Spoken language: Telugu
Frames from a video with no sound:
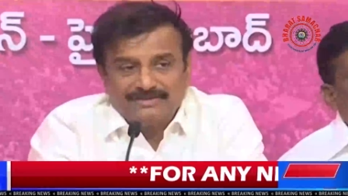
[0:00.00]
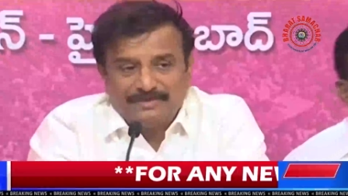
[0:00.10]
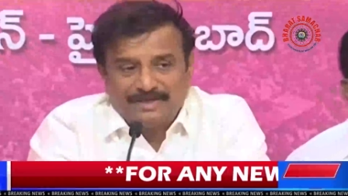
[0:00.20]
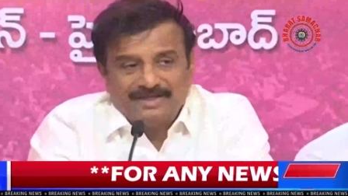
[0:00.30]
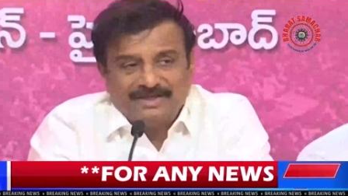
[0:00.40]

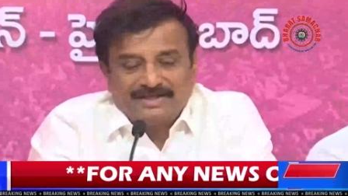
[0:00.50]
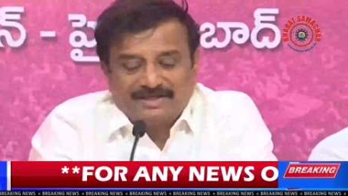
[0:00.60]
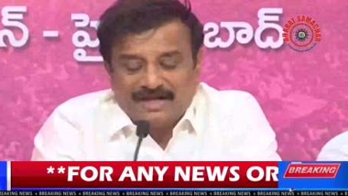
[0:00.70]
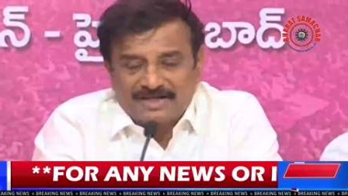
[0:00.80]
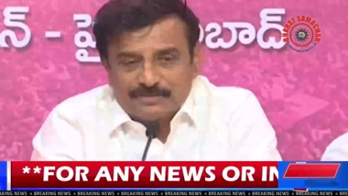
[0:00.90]
మరి
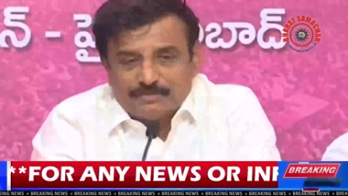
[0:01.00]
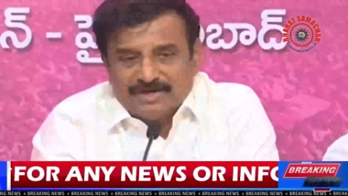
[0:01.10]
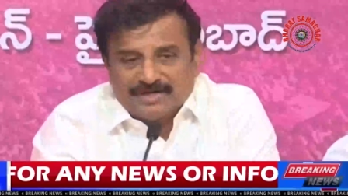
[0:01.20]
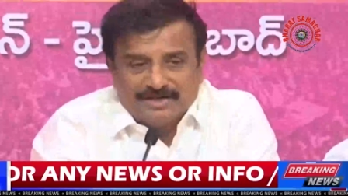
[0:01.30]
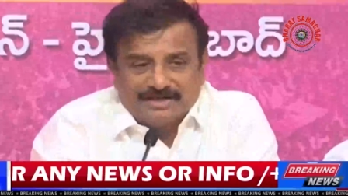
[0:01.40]
కాంగ్రెస్
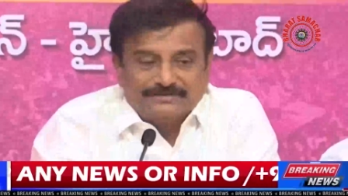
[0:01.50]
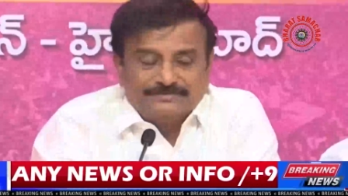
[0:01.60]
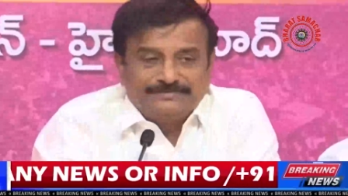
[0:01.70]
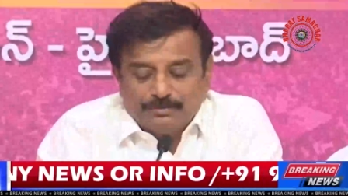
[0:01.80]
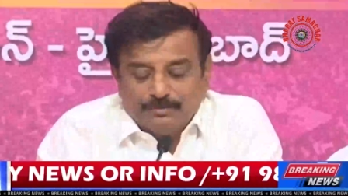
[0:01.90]
పార్టీని
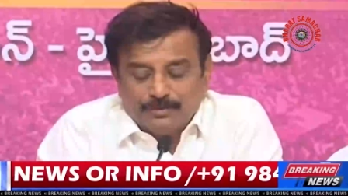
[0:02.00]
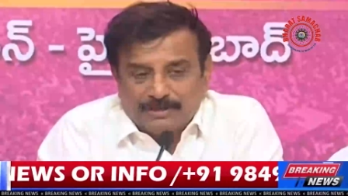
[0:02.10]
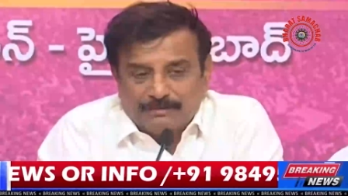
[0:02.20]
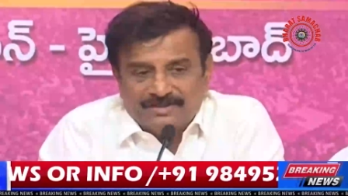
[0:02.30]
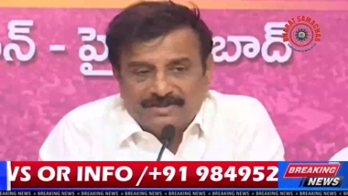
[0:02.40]
ఇప్పుడు
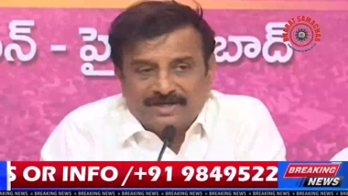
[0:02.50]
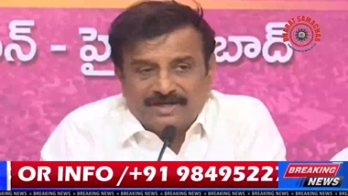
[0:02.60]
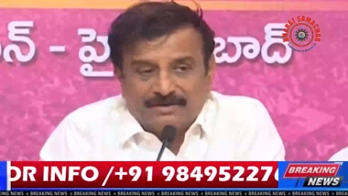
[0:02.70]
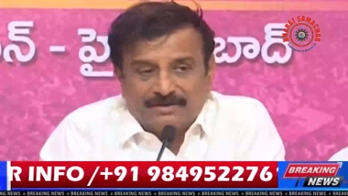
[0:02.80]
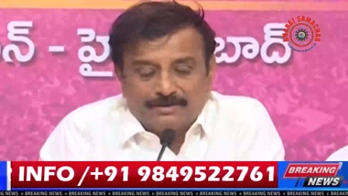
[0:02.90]
ముఖ్యమంత్రి
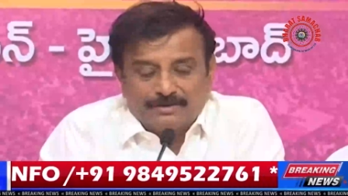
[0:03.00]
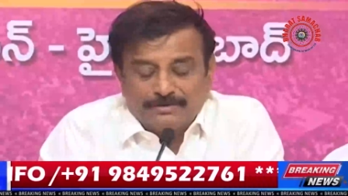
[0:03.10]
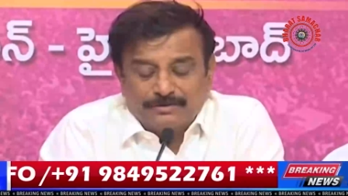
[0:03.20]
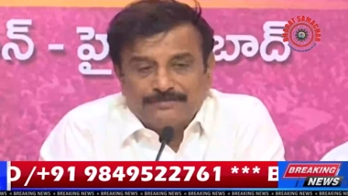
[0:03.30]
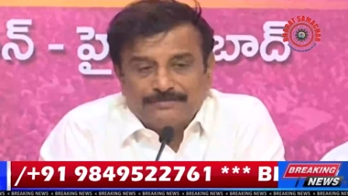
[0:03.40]
అనేటోడు
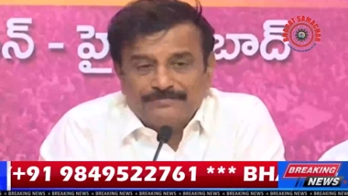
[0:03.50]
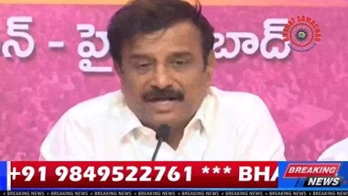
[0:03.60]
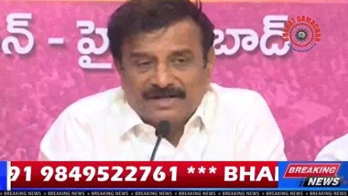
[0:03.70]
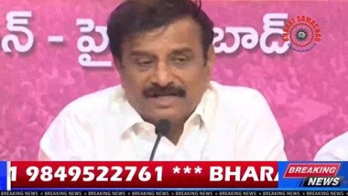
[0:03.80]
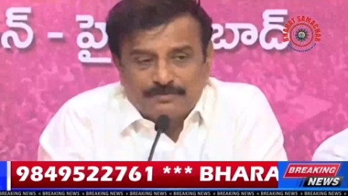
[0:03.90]

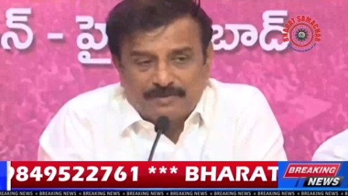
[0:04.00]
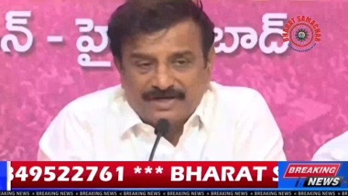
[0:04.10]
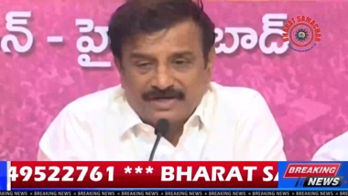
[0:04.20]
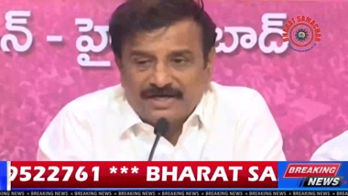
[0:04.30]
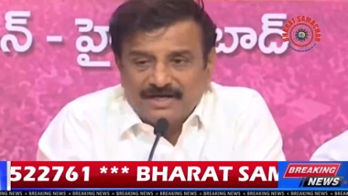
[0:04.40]
కాంగ్రెస్
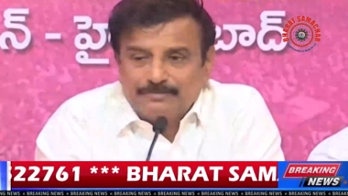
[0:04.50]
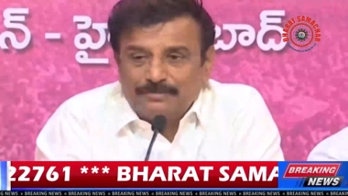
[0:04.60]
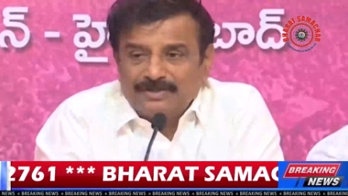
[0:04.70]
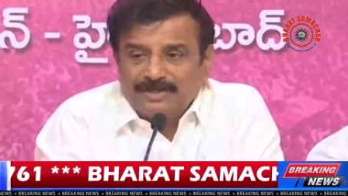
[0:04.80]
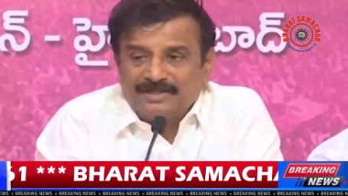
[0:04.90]
పార్టీకా
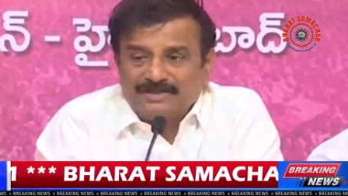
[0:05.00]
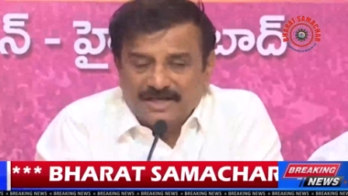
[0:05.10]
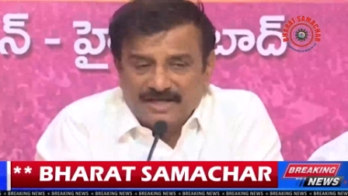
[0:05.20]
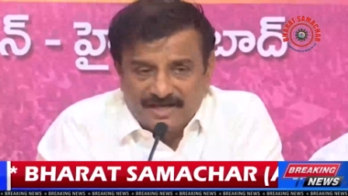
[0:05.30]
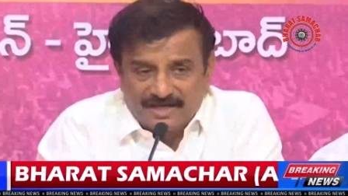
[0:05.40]
లేకపోతే
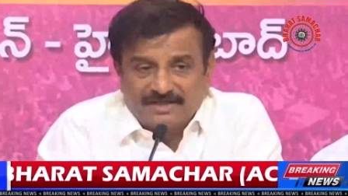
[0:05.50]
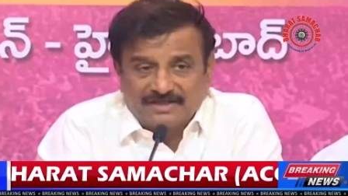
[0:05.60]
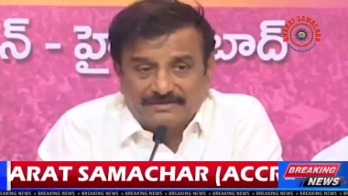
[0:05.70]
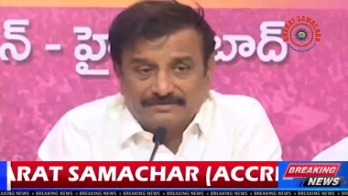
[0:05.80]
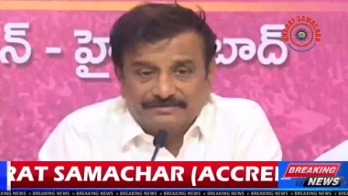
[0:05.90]
తెలంగాణక
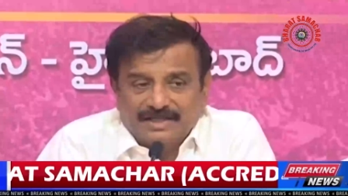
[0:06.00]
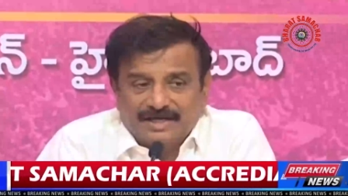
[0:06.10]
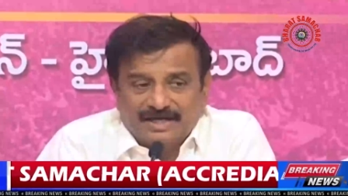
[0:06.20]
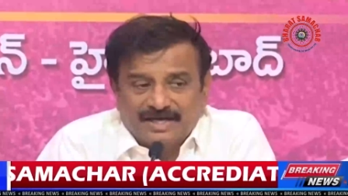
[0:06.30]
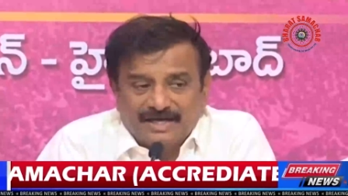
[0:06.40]

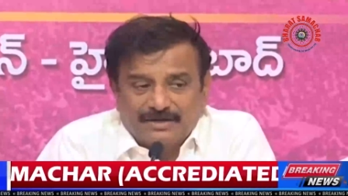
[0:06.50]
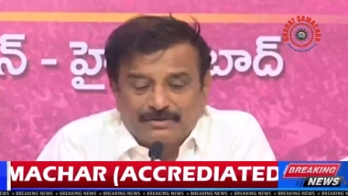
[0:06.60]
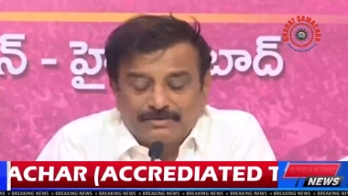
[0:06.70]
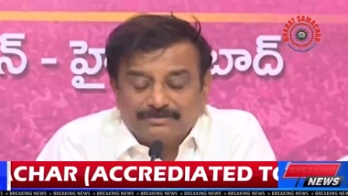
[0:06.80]
తెలంగాణకు